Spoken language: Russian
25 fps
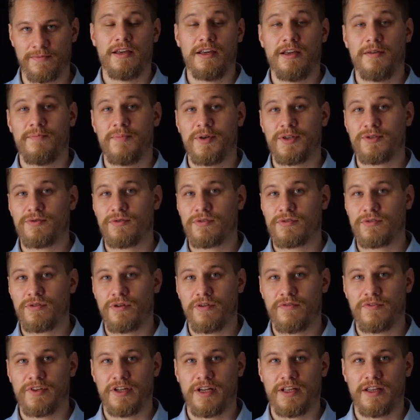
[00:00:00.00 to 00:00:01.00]
И,
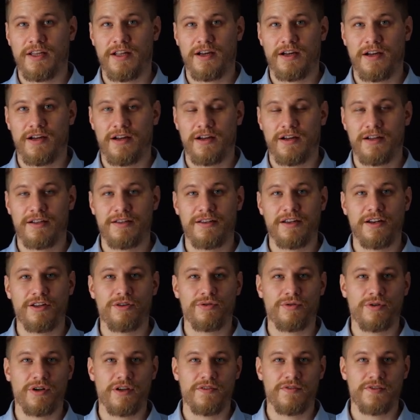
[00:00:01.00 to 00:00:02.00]
безусловно, на
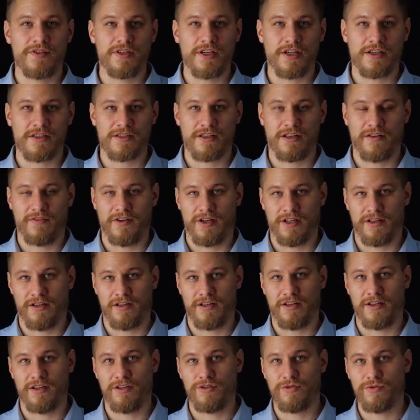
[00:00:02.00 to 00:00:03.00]
территории всех славян,
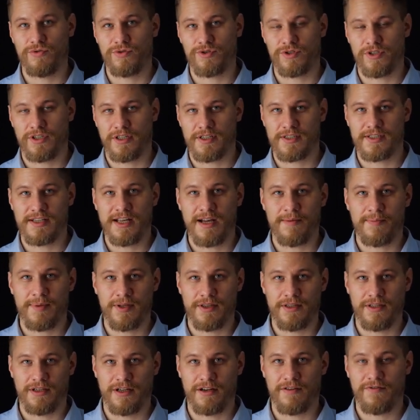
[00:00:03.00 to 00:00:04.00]
южных,
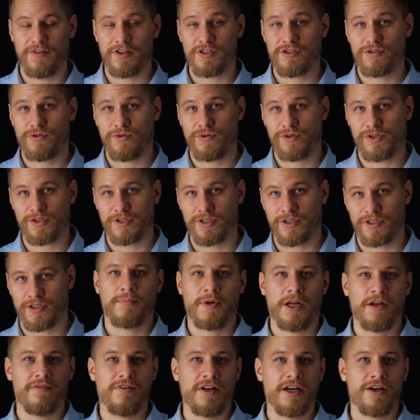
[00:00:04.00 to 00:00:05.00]
западных, восточных,
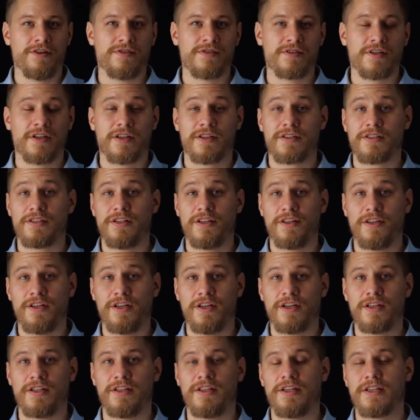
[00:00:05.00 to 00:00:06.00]
появляются
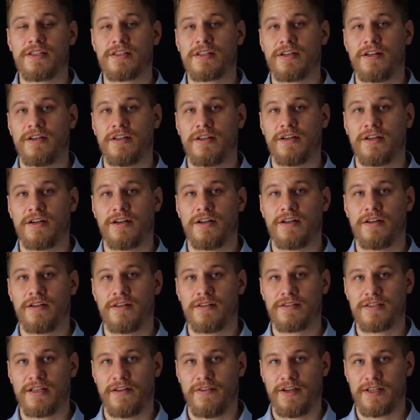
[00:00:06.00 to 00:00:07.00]
следы нескольких
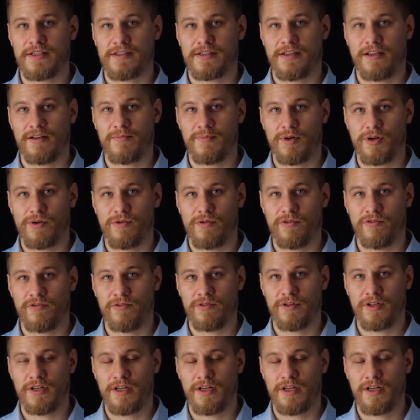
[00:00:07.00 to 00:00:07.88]
славянских богов.